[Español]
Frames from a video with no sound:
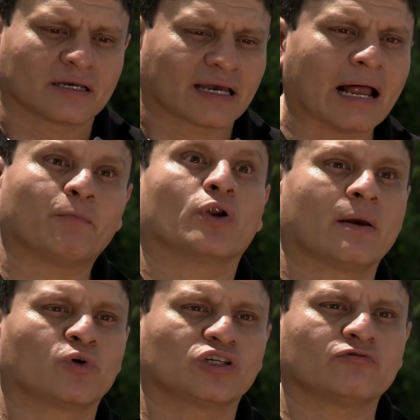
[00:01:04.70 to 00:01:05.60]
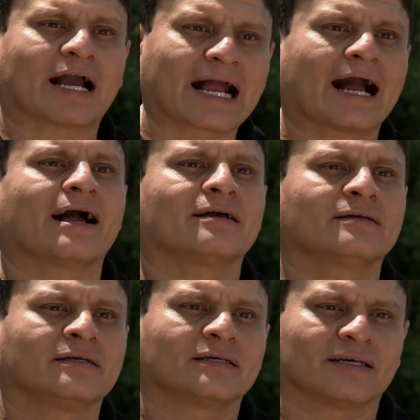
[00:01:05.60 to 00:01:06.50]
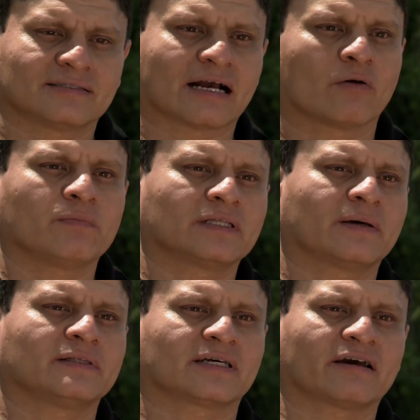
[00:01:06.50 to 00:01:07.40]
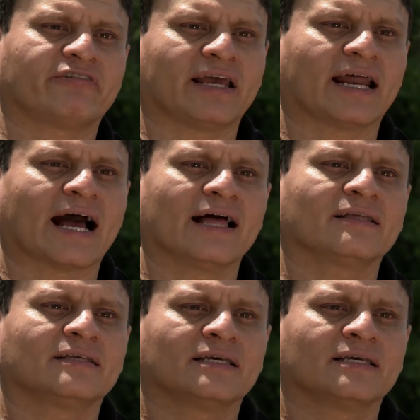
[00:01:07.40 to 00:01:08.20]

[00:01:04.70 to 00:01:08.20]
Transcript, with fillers: que la ponemos en una caja que está completamente refrigerada